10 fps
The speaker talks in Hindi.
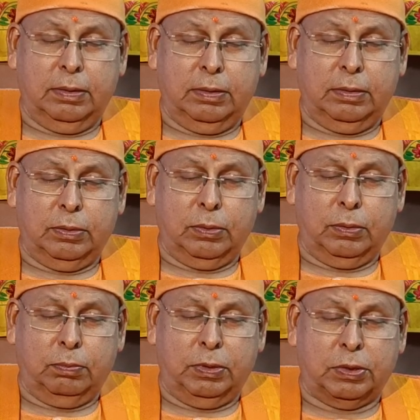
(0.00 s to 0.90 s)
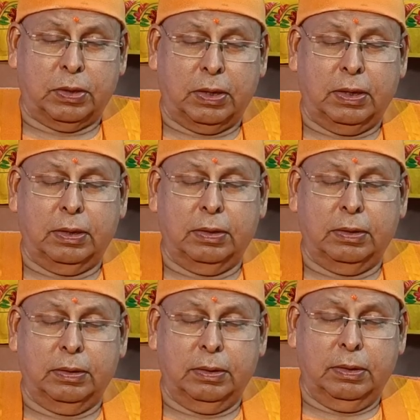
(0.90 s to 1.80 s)
जो विषय
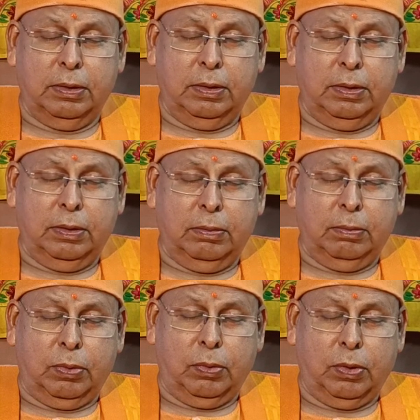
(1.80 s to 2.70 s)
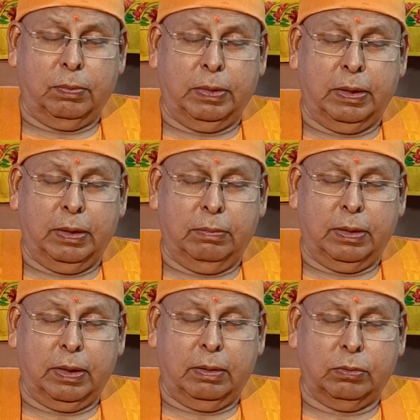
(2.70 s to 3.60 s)
भोग में
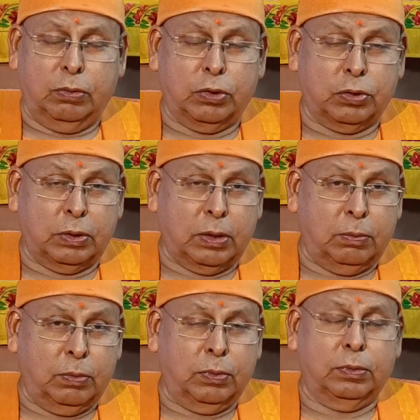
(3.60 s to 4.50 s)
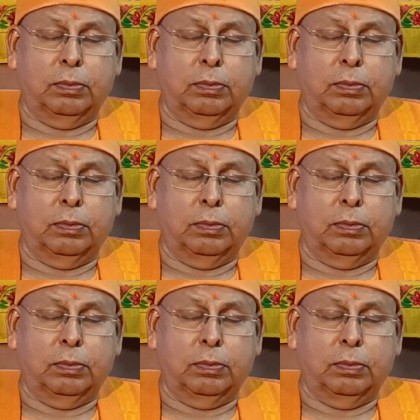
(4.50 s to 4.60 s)
मेरा तुच्छता बोध